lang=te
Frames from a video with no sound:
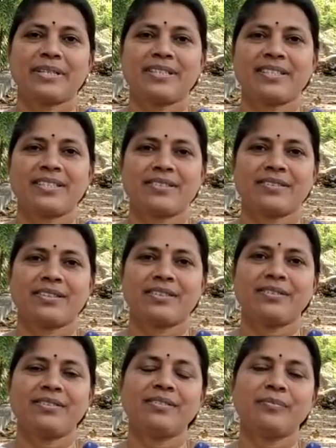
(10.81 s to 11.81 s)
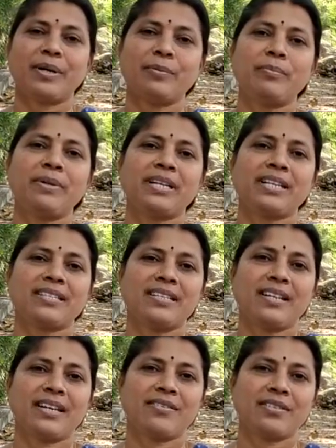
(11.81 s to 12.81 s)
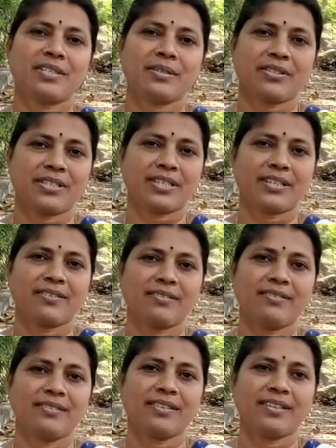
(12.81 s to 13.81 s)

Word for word: పనిచేస్తున్నాను మహబూబ్నగర్ జిల్లా నుంచి వచ్చాను